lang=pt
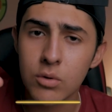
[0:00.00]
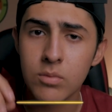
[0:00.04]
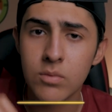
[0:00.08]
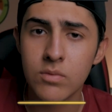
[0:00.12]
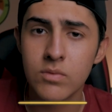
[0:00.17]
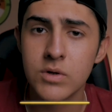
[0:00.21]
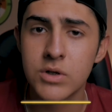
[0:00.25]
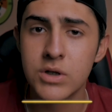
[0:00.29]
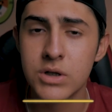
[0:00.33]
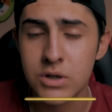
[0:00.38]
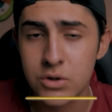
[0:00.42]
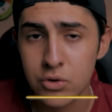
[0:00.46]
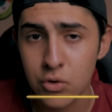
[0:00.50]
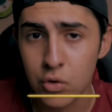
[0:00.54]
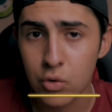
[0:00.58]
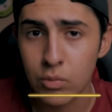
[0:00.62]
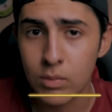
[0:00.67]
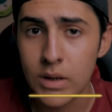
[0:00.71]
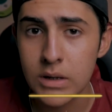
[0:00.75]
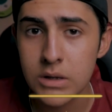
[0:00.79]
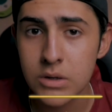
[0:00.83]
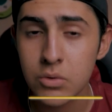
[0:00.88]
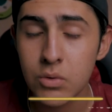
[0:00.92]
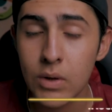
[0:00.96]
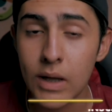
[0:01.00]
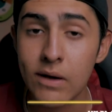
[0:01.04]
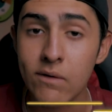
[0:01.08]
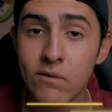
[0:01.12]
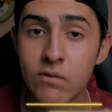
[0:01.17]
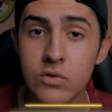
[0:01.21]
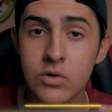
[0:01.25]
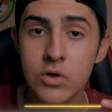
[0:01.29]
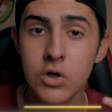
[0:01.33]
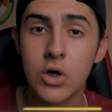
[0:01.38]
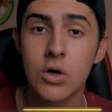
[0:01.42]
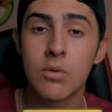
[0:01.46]
como eu disse no começo, o like
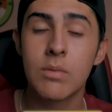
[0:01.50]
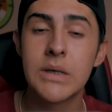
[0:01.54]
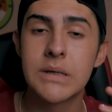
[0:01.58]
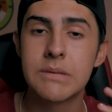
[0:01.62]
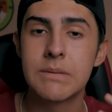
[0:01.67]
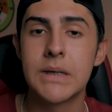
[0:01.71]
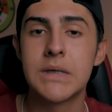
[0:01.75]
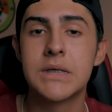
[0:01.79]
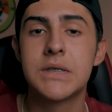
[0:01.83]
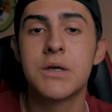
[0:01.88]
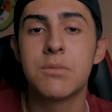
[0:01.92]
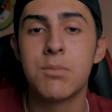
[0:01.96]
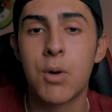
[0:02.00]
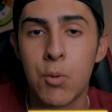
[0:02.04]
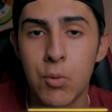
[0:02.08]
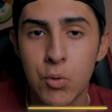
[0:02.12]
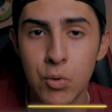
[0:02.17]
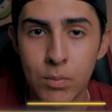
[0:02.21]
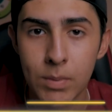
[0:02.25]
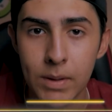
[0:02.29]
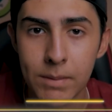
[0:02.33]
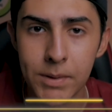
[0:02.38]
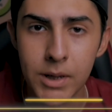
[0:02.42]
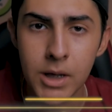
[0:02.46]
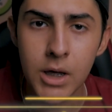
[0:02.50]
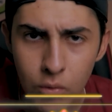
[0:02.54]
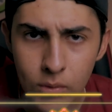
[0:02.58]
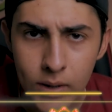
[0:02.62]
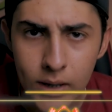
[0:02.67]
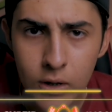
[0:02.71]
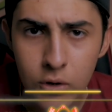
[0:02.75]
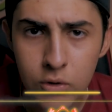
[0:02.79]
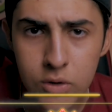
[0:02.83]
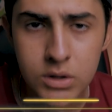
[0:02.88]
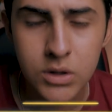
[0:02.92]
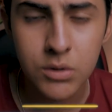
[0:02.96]
funciona como esse extra muito pra mim. Um
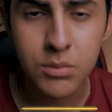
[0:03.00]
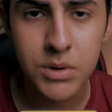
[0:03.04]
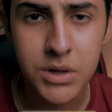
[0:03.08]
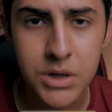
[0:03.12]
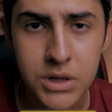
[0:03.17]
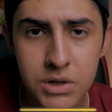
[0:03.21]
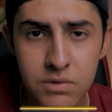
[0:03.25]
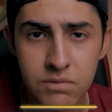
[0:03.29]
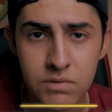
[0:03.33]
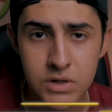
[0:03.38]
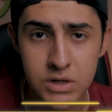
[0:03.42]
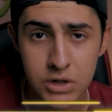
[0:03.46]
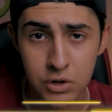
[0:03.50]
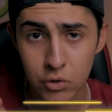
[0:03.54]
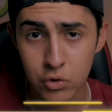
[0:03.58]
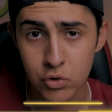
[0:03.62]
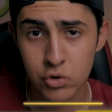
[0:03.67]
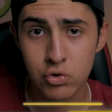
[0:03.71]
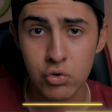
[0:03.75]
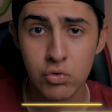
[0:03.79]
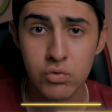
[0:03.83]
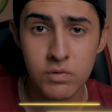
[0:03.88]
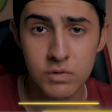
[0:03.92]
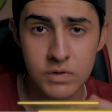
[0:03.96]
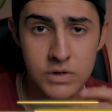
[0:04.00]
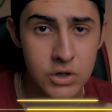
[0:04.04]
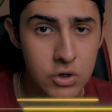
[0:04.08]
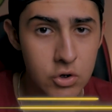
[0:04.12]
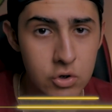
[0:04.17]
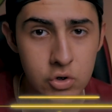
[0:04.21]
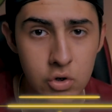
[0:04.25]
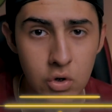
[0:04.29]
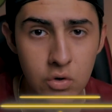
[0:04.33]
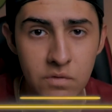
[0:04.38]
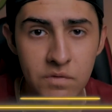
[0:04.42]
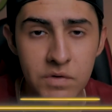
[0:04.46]
like é consigo me dizer se você gostou, se você não
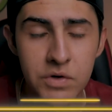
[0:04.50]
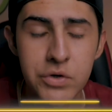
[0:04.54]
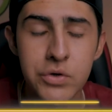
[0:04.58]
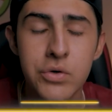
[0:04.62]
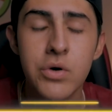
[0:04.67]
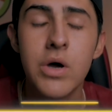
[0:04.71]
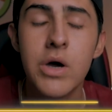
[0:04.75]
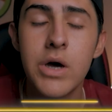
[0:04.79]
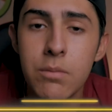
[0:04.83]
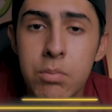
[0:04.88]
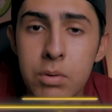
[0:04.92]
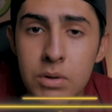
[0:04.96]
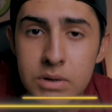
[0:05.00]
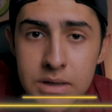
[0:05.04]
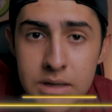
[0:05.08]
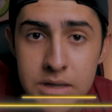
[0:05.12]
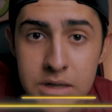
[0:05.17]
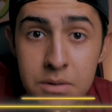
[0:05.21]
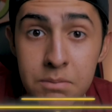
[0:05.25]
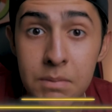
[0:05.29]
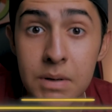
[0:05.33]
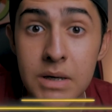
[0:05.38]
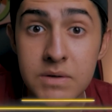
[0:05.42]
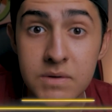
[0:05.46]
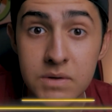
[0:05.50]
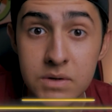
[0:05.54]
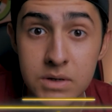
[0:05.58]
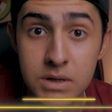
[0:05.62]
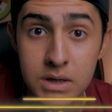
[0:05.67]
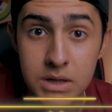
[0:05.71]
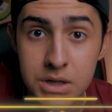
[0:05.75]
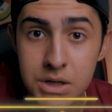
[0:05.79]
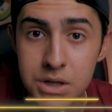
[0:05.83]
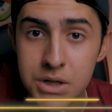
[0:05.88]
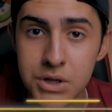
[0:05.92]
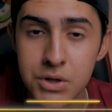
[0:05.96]
gostou do vídeo, e posso fazer mais vídeos
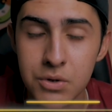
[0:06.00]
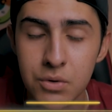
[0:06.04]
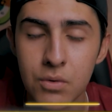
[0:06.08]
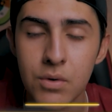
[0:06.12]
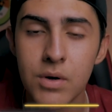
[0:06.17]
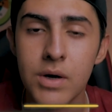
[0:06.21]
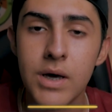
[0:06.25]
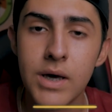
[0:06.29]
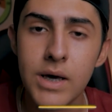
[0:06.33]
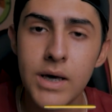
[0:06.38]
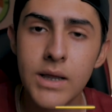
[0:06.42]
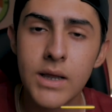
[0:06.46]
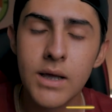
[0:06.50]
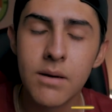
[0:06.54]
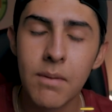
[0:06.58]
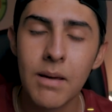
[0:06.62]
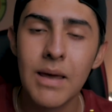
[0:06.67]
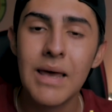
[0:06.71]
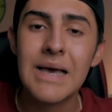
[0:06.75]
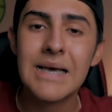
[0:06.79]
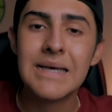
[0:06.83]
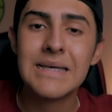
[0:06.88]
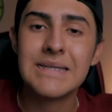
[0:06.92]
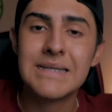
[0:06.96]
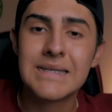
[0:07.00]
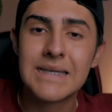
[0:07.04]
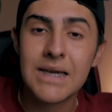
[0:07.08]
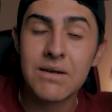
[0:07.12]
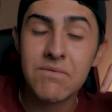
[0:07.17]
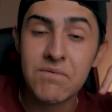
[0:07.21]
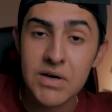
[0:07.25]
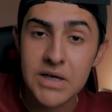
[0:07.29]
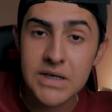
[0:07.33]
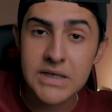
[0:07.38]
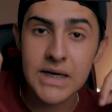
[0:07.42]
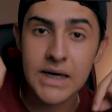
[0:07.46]
desse estilo. E também se
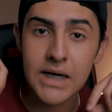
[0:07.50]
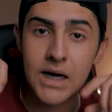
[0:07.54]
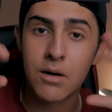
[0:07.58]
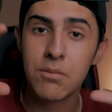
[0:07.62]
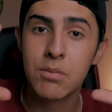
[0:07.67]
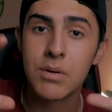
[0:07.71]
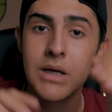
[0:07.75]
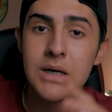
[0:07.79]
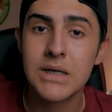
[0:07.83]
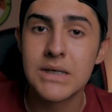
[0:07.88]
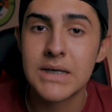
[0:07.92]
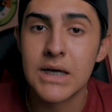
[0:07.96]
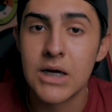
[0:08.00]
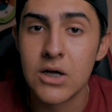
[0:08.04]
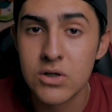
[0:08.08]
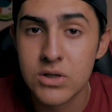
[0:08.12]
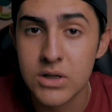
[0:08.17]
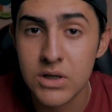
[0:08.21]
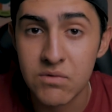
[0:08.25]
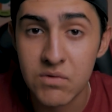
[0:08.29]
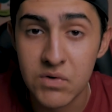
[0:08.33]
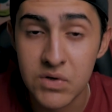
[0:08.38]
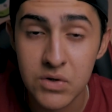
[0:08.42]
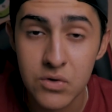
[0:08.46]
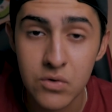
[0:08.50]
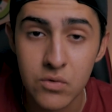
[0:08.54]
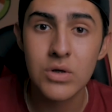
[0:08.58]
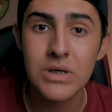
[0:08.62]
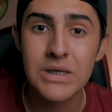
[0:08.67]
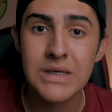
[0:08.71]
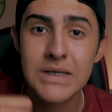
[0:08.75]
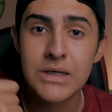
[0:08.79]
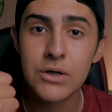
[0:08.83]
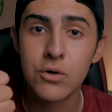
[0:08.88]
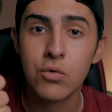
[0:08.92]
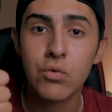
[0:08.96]
inscreva nesse canal, porque nesse canal eu vídeo toda
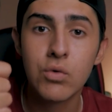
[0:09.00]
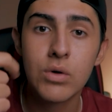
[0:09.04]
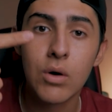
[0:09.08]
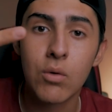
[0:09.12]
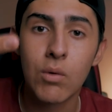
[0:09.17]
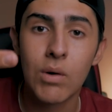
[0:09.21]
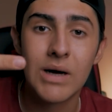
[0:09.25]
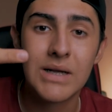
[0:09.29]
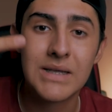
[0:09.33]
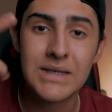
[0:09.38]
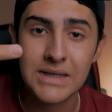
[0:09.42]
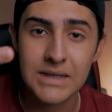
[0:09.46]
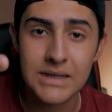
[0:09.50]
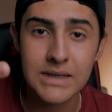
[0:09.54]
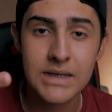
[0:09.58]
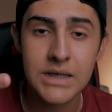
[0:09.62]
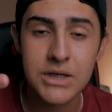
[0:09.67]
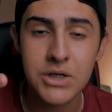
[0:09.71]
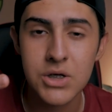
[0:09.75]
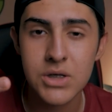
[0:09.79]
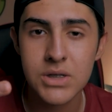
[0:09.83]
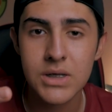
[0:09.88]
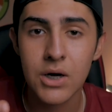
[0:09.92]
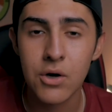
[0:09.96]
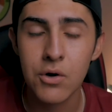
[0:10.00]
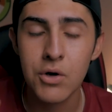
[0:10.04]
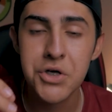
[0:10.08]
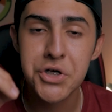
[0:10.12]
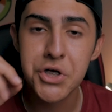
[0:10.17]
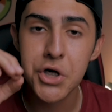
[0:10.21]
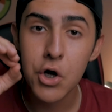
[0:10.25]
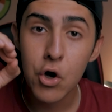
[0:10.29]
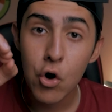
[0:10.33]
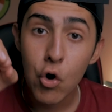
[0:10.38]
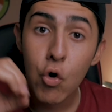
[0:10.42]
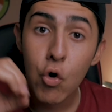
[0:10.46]
segunda, quarta e 7 horas da noite.